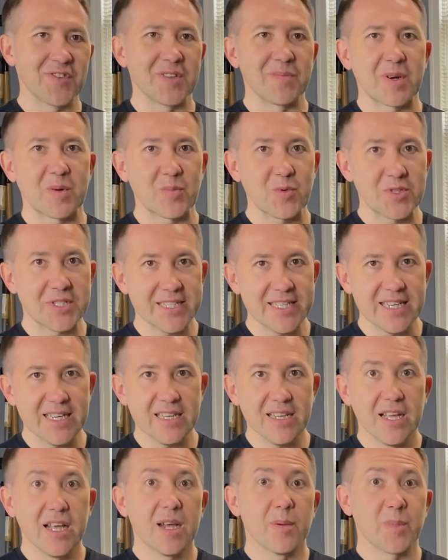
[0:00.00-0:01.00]
не
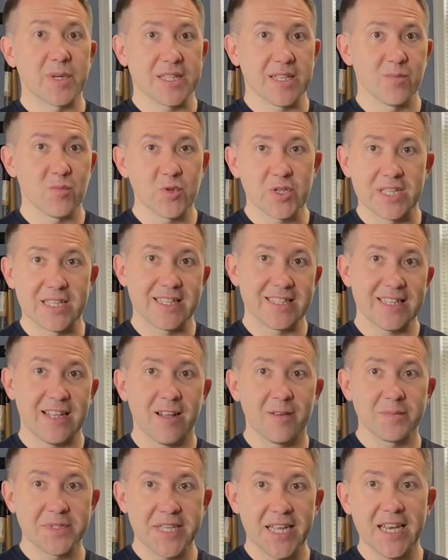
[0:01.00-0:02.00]
пропустили, потому что на
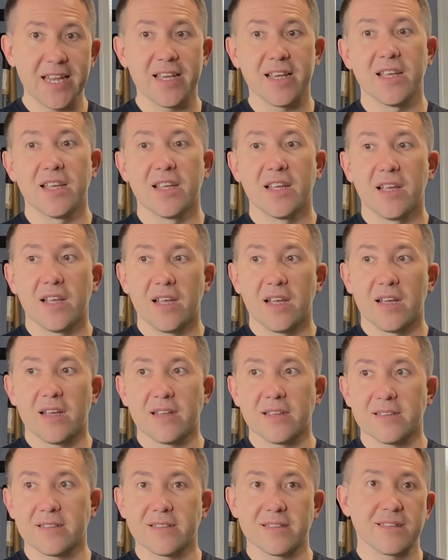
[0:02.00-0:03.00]
самом деле
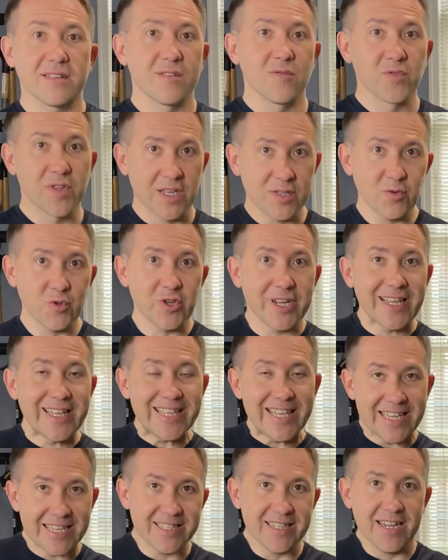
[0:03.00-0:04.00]
у нас уже
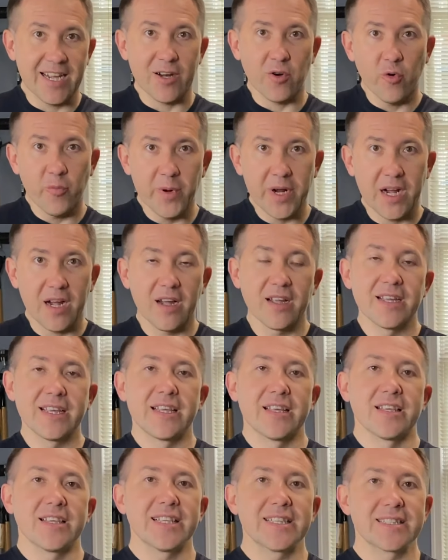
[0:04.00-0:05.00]
есть коробка
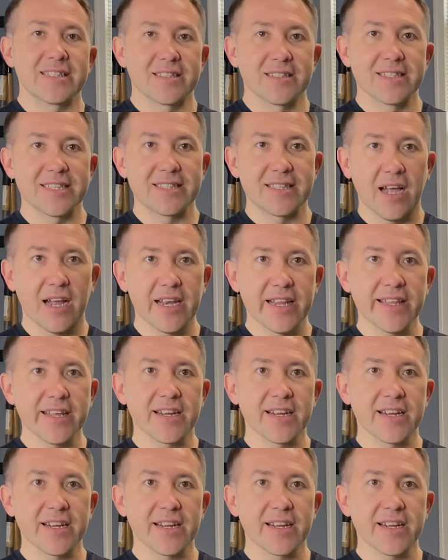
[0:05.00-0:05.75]
из деталей,